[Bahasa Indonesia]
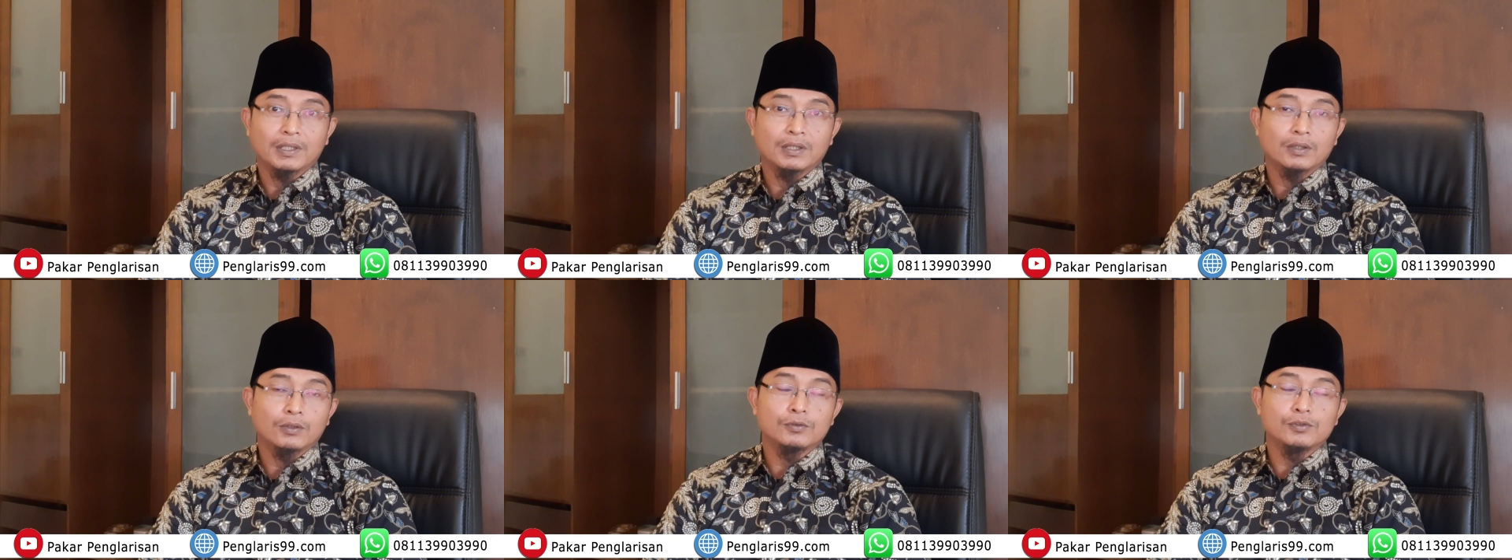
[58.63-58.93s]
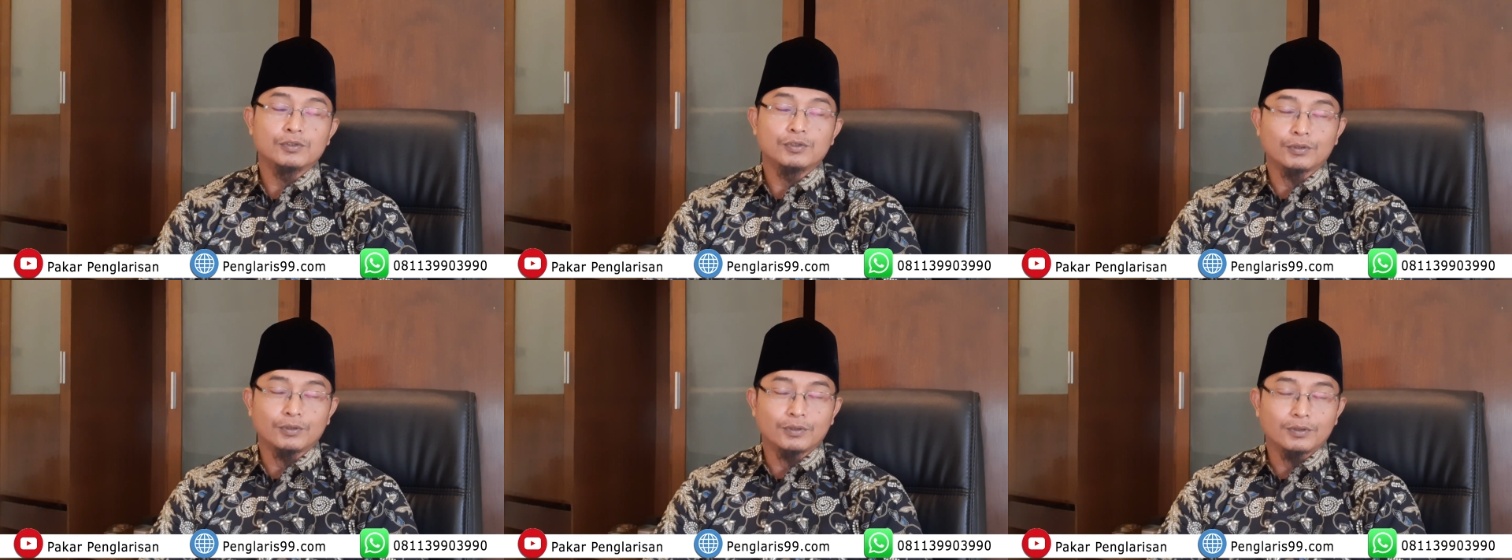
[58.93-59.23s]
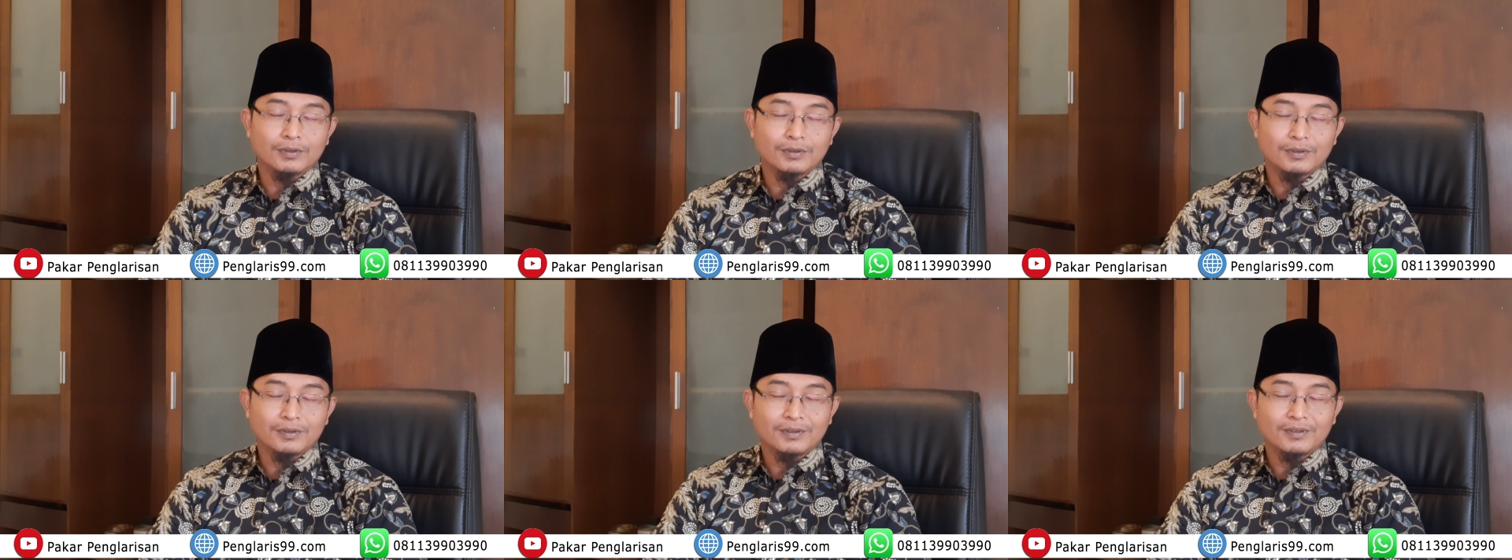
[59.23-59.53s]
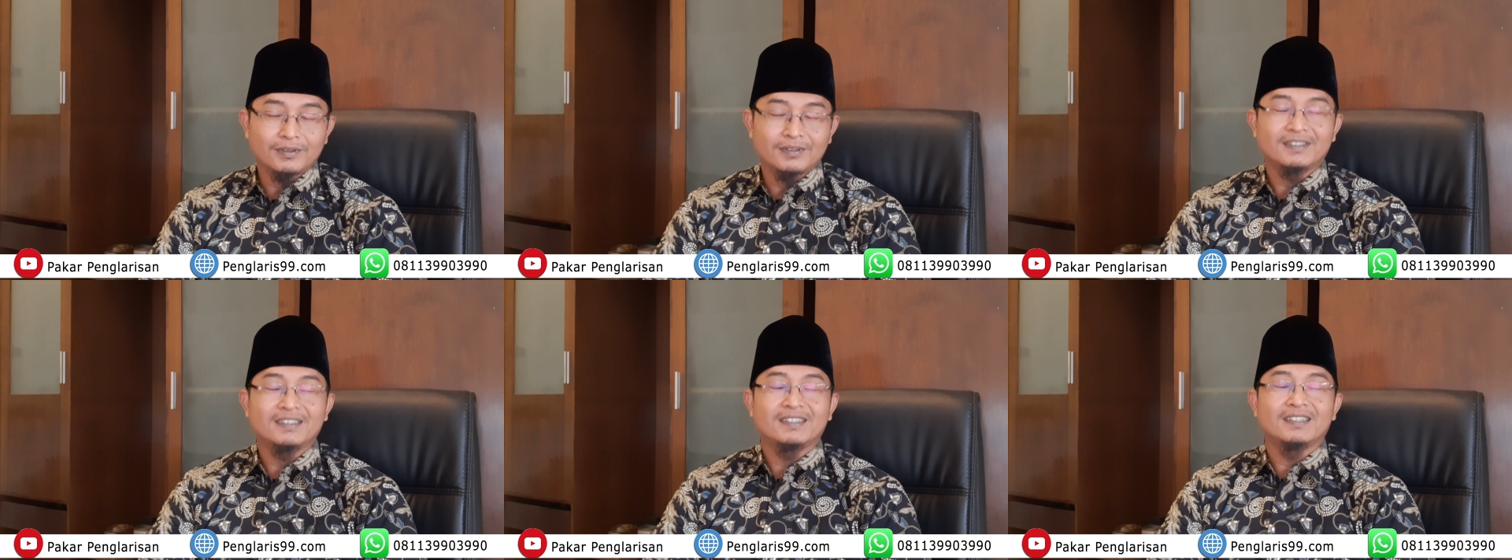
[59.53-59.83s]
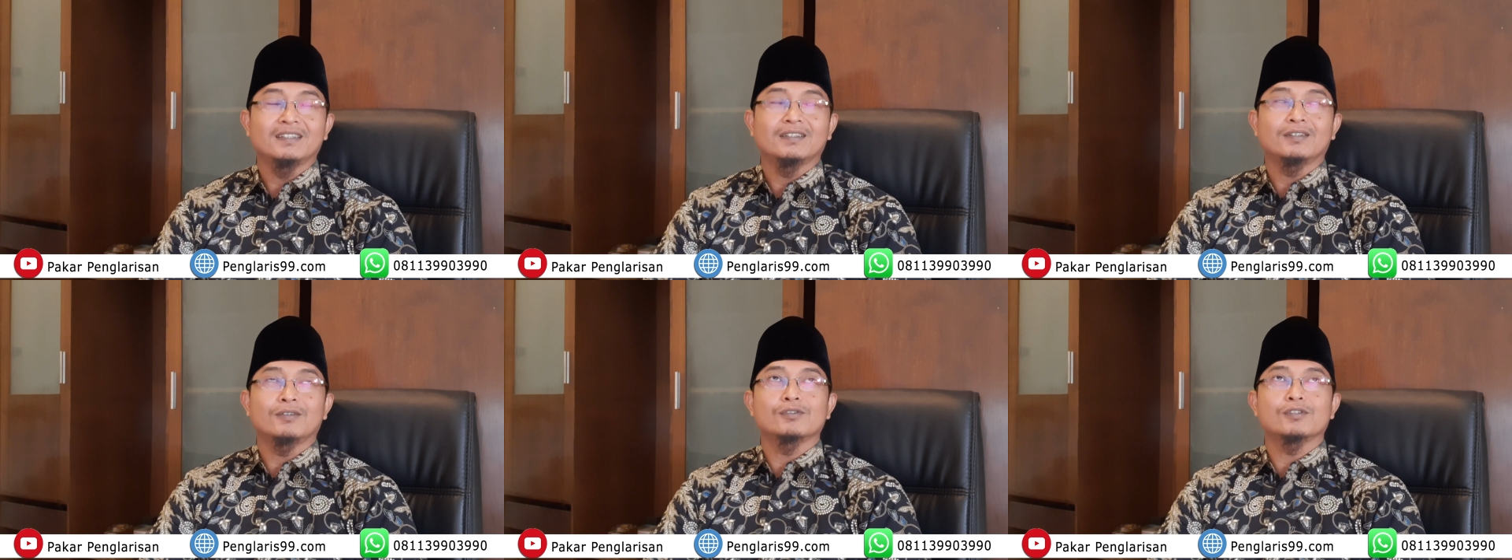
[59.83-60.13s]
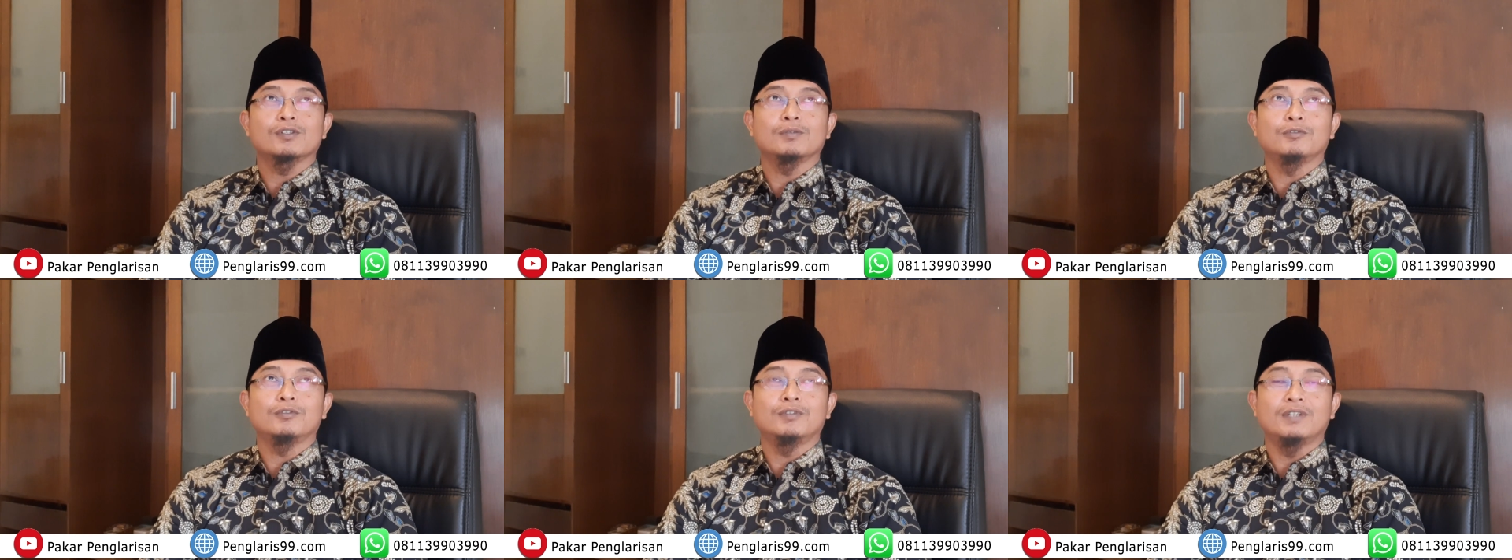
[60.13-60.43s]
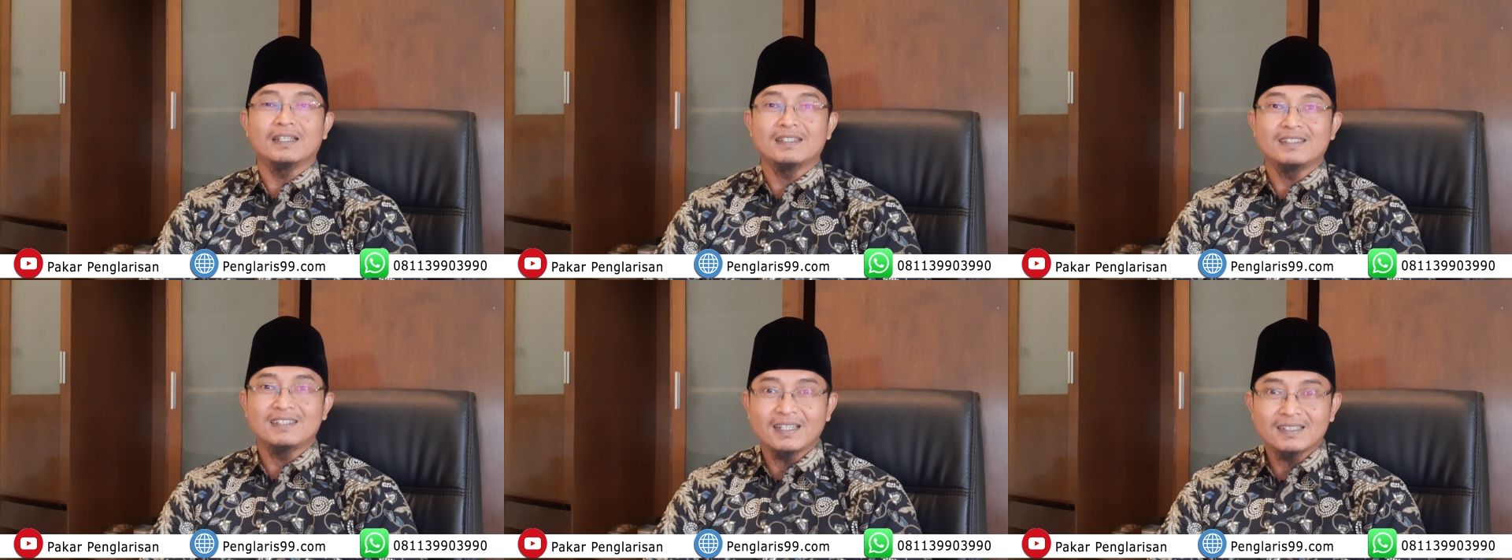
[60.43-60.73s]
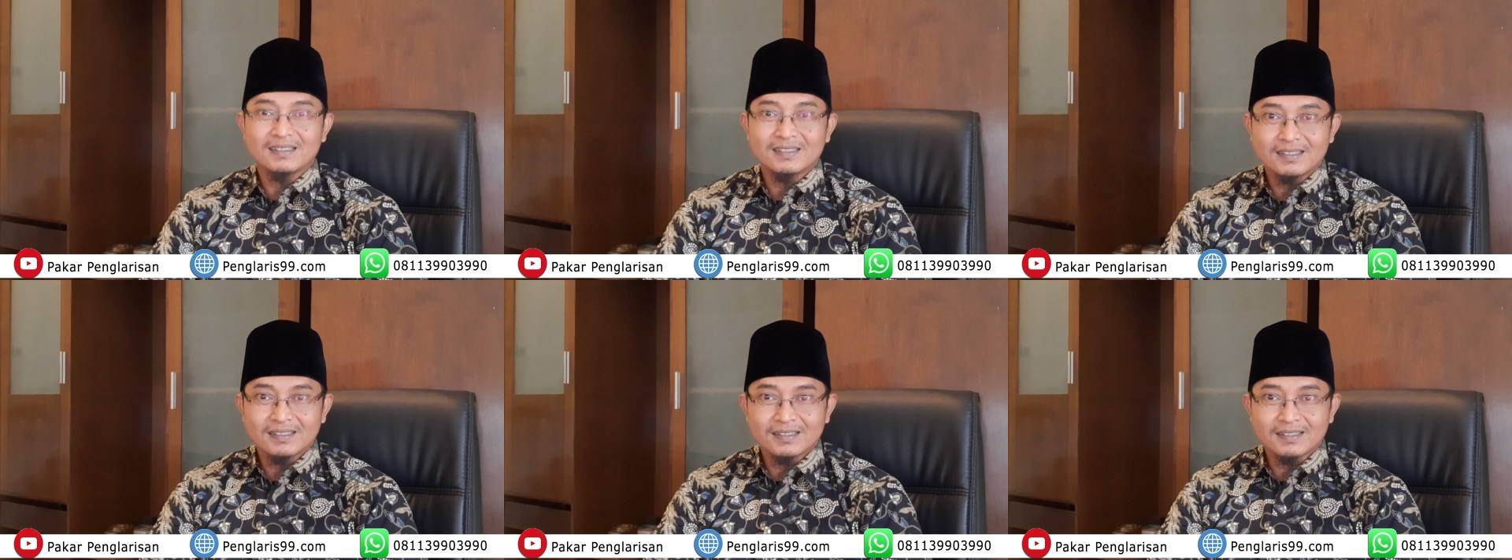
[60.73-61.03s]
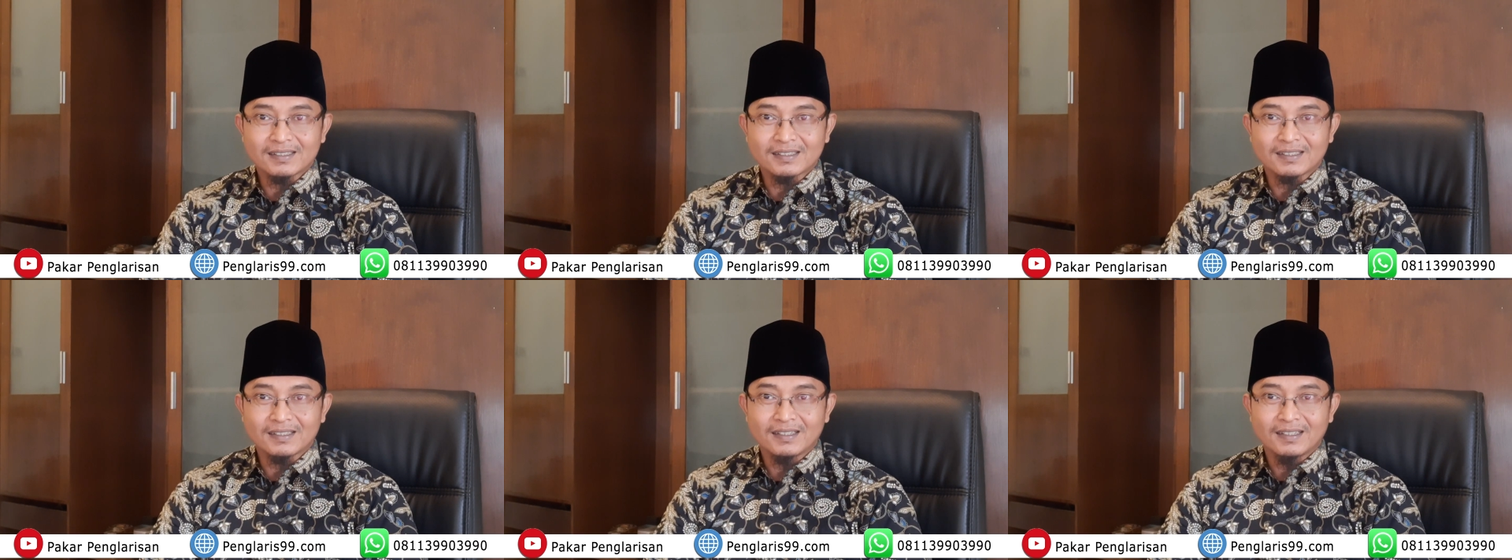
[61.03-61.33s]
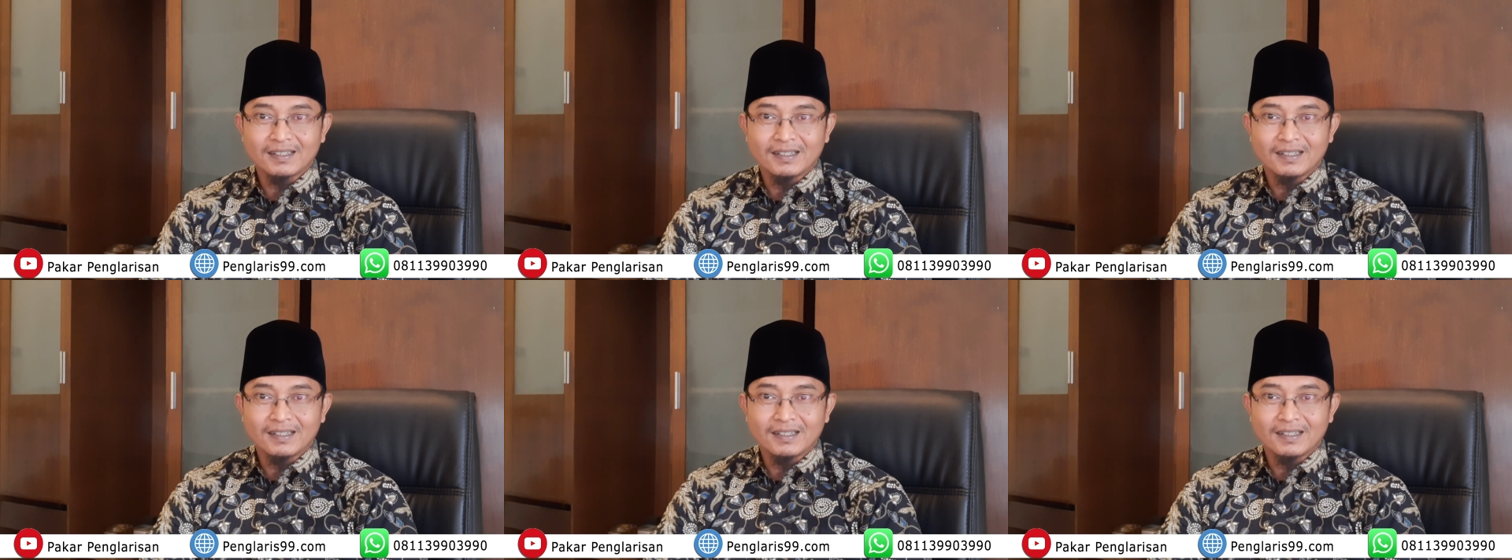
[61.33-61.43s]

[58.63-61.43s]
petunjuk, terus kemudian janji